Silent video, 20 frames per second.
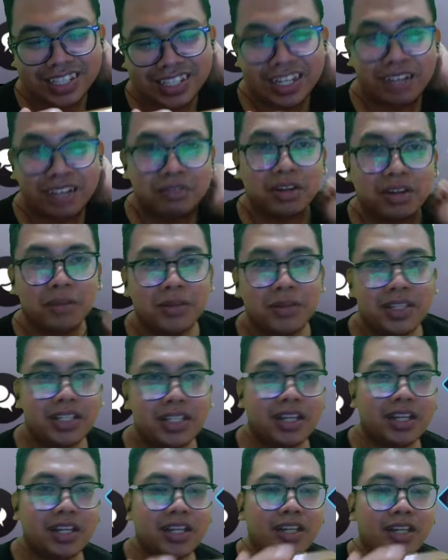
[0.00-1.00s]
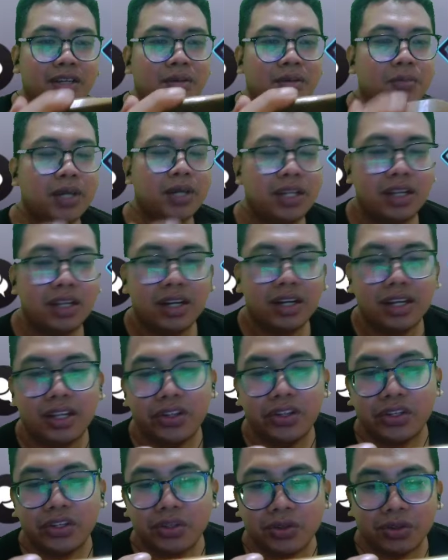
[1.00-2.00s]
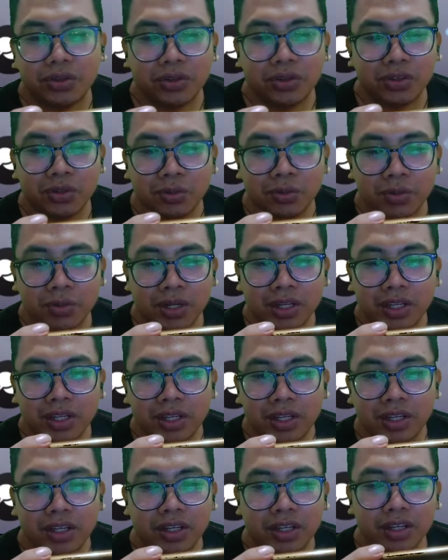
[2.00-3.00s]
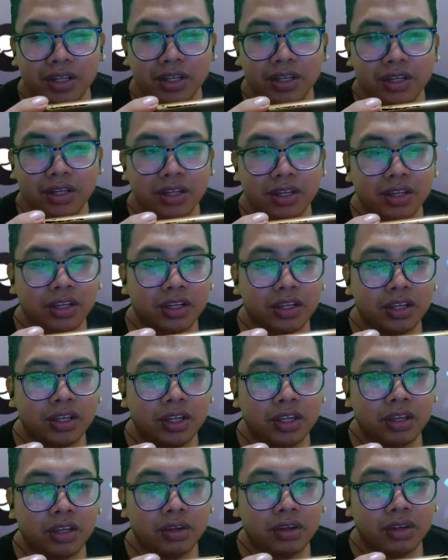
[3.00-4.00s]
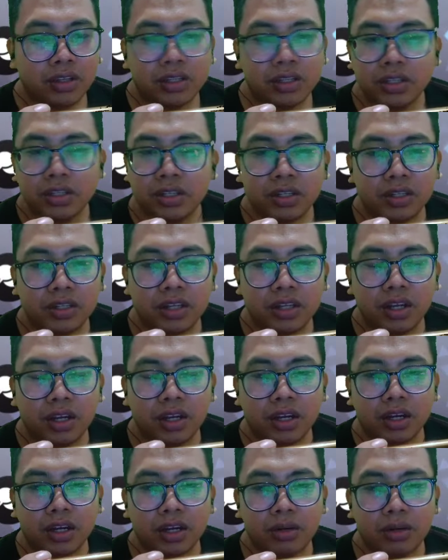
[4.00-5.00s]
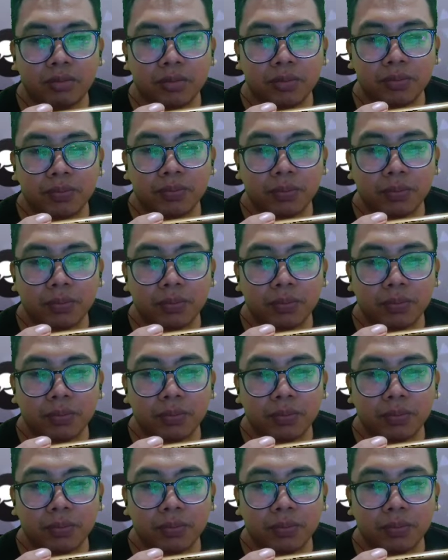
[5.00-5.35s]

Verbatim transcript: aku gak bisa menilai cok. Sumpah nih Ih, gila keren.